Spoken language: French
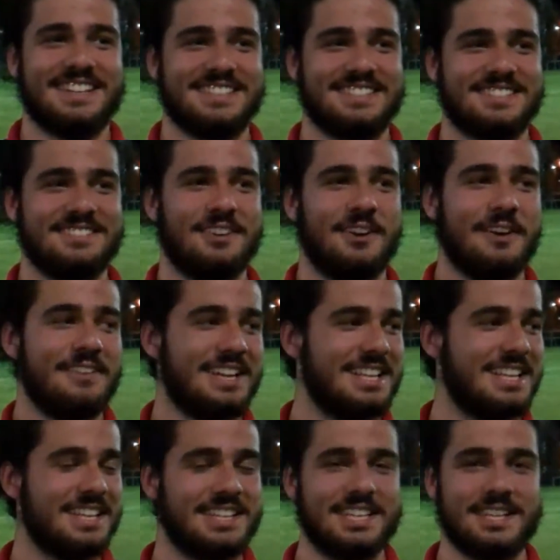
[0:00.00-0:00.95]
sinon,
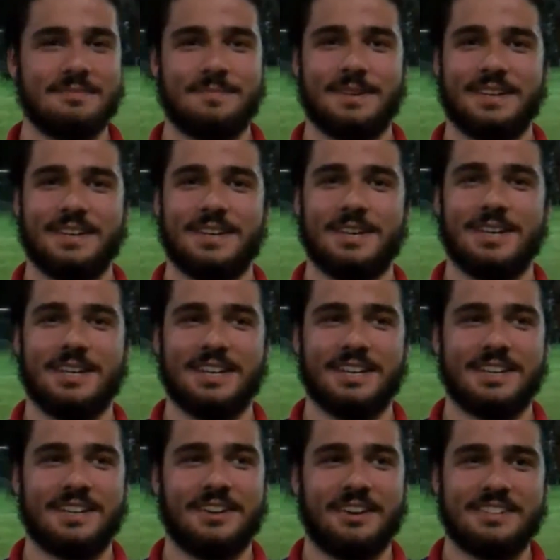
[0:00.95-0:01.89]
avec l'équipe,
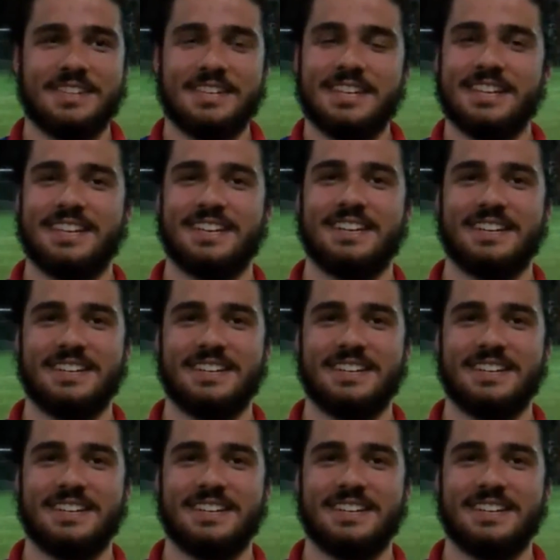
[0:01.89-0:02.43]
gagner